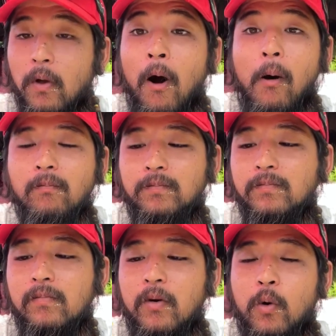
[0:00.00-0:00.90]
あ
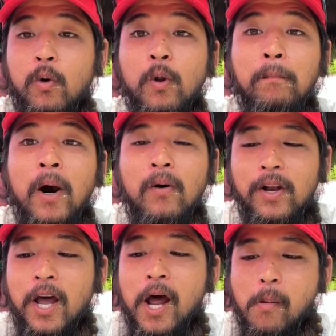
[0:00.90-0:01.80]
このパンは
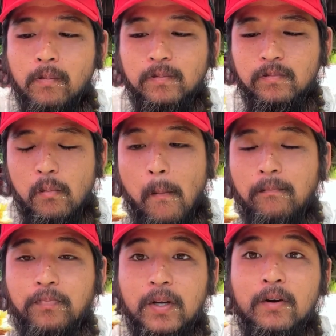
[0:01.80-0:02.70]
ね
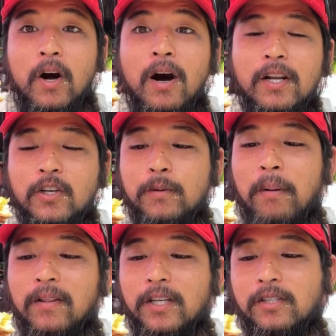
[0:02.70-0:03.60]

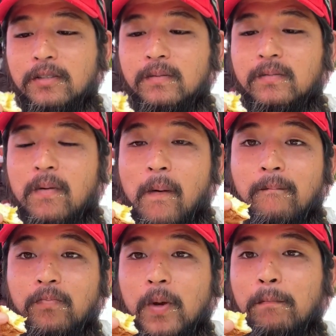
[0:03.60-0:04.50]
ガーリックパンです
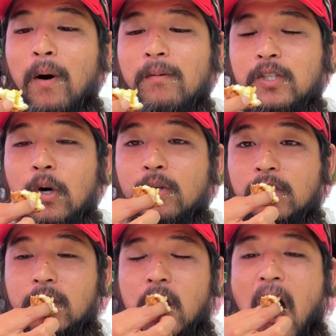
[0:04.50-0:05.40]
パンめっちゃ美味
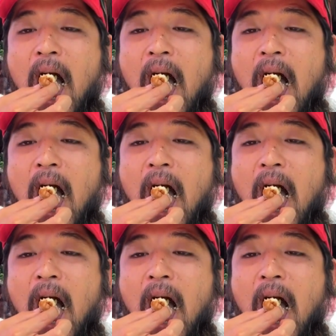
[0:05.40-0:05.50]
しい